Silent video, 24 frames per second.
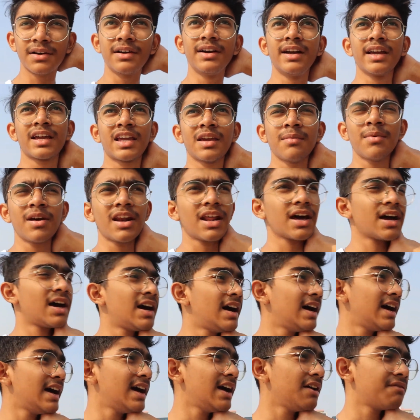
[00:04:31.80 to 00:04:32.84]
डिक्की में
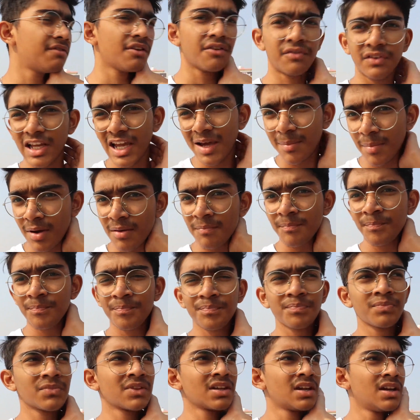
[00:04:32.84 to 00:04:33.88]
रखा है 50 एम mm,
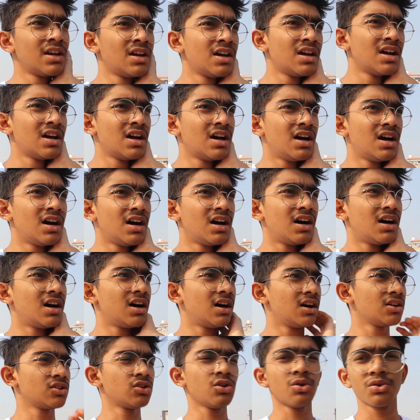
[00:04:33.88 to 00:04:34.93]

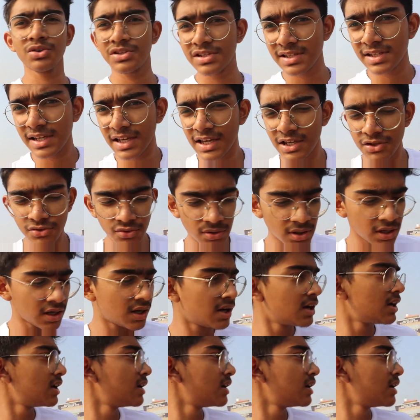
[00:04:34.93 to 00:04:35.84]
तो उसी से खींचूँगा